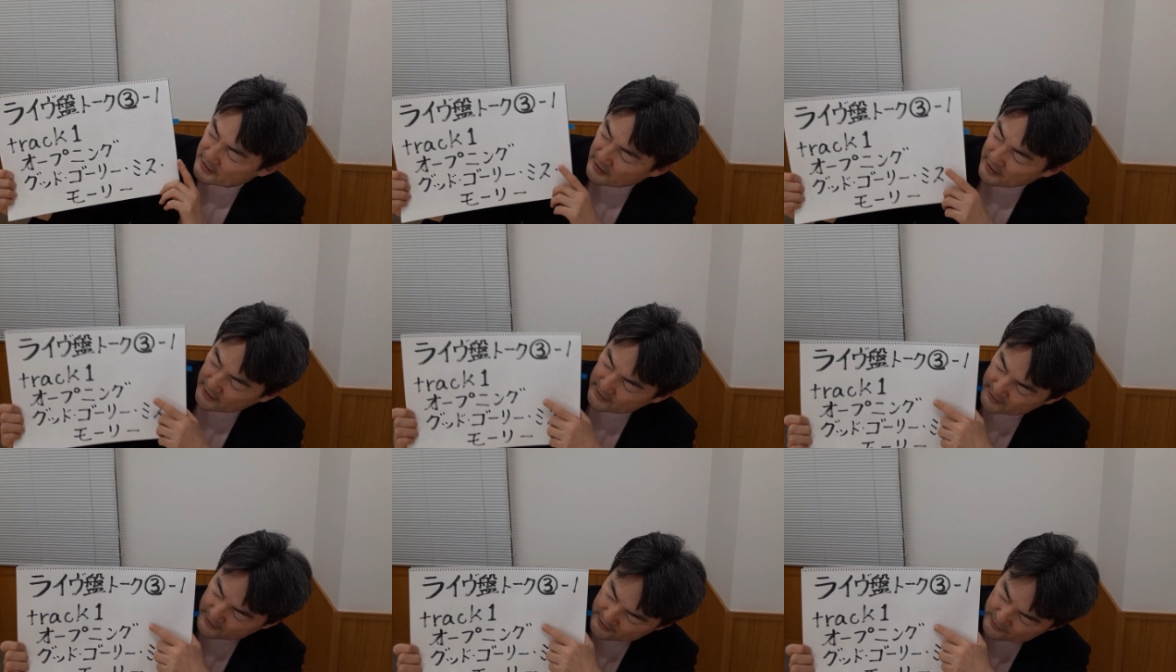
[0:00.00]

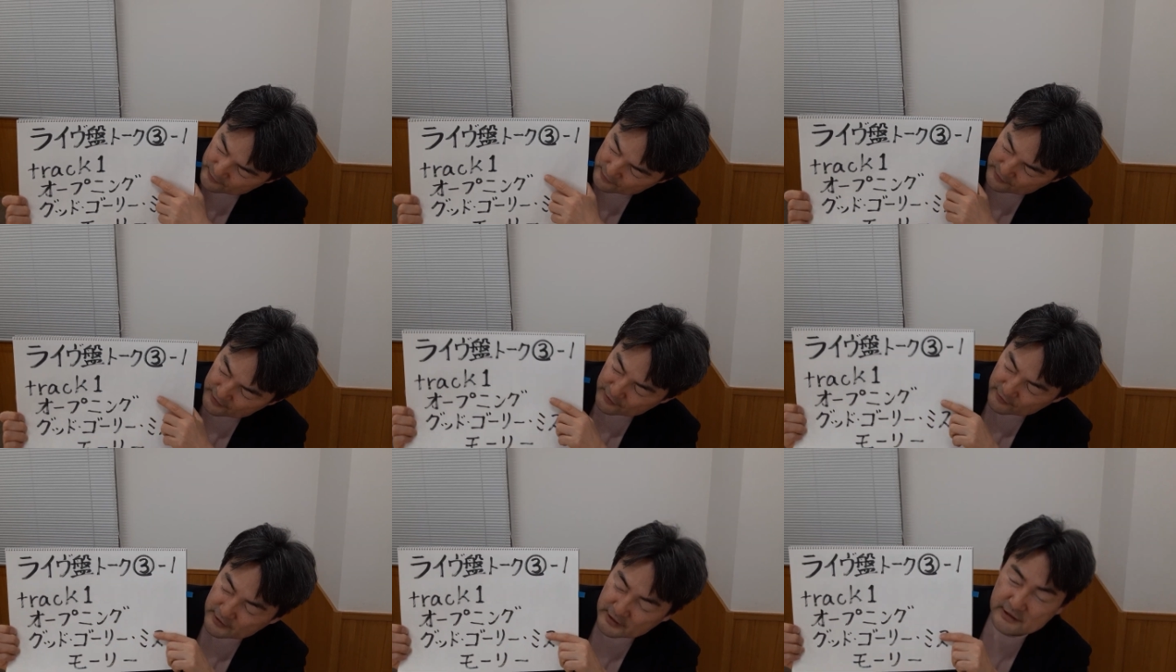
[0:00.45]
あ書いと
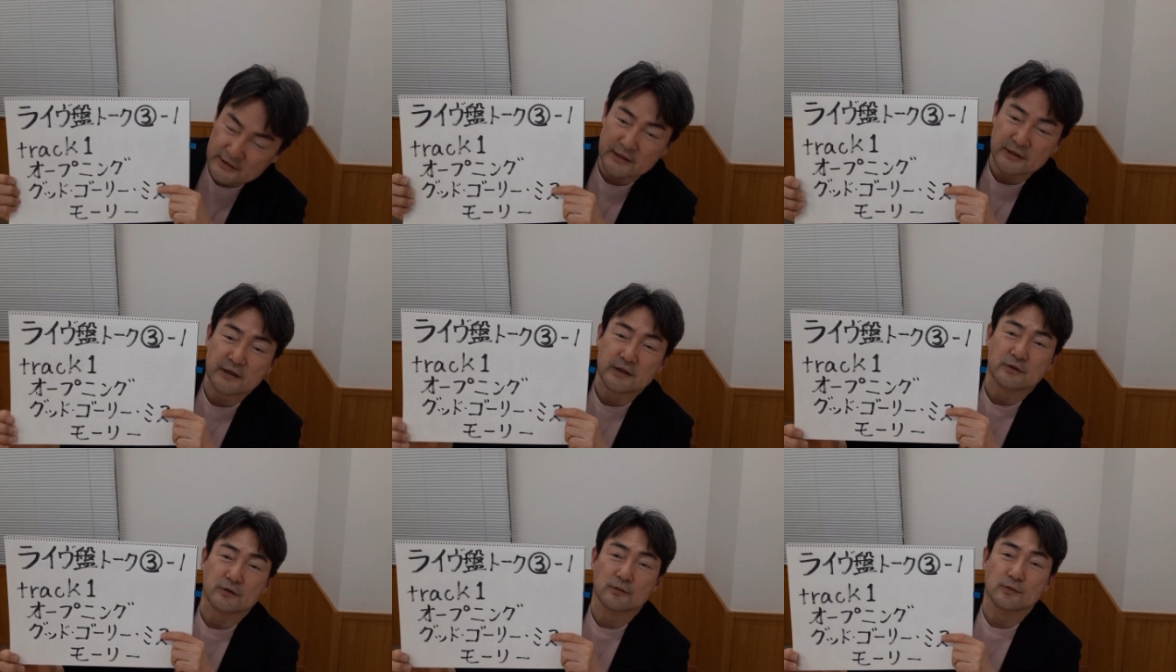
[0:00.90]
けよかった
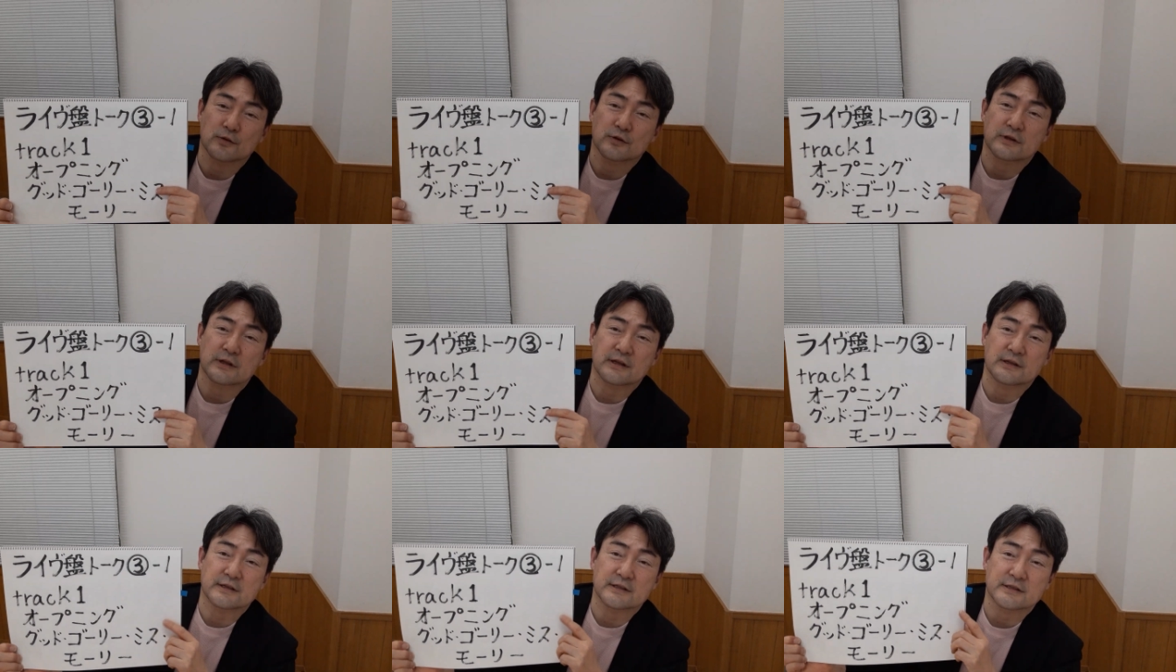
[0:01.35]
なと思っ
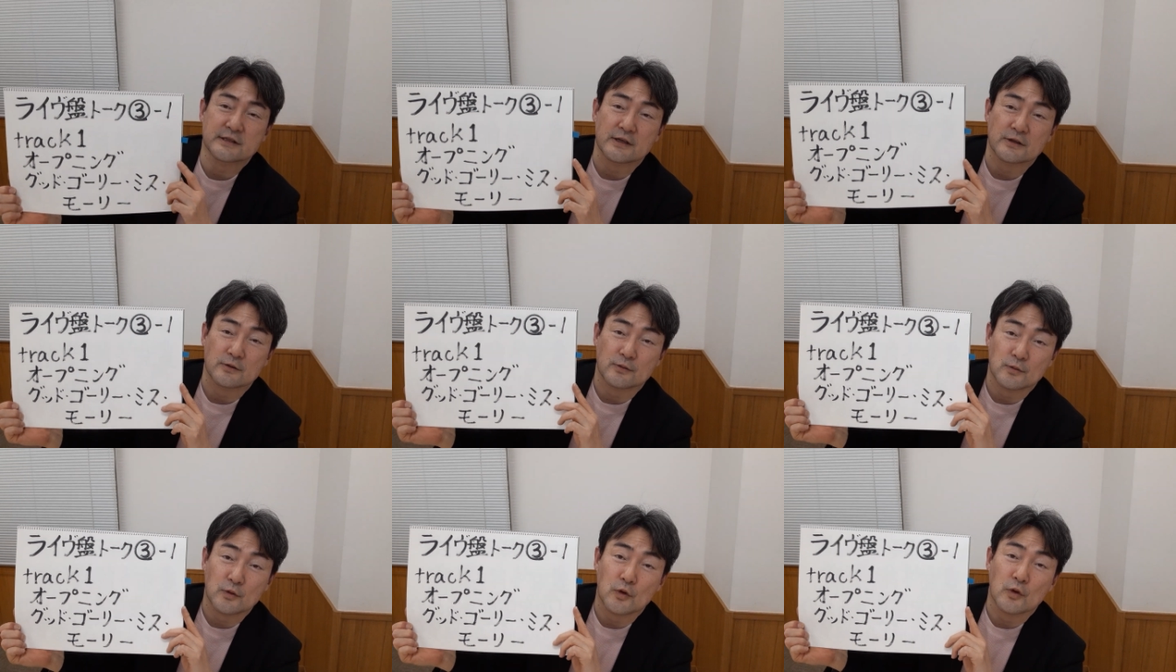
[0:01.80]
たんです
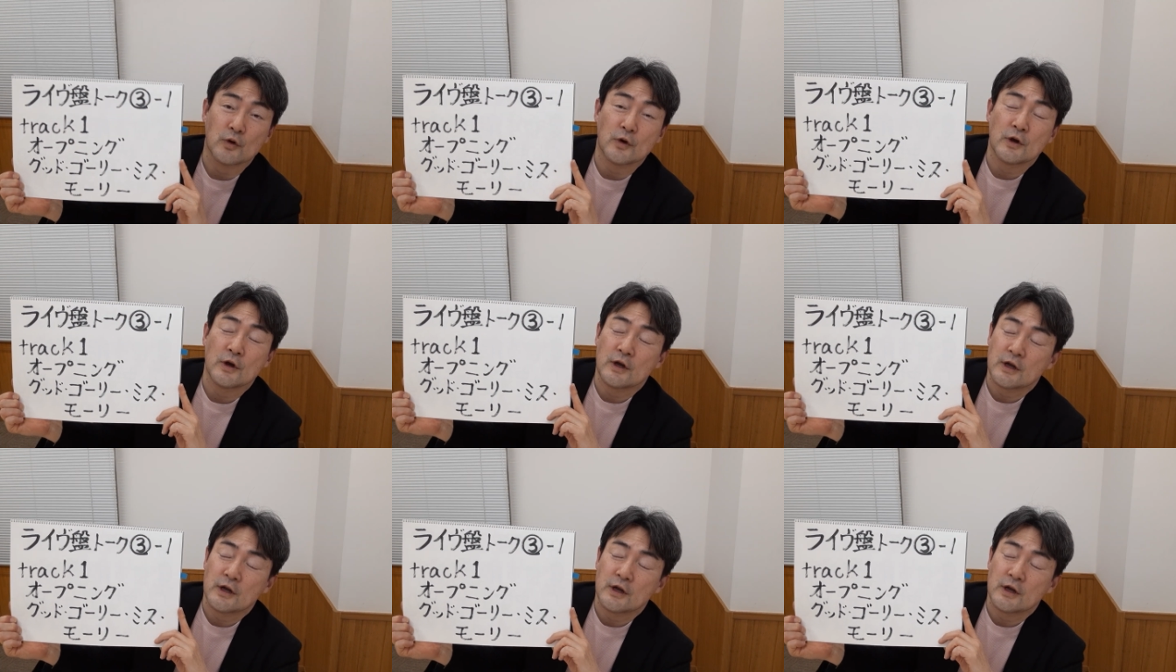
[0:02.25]
けども、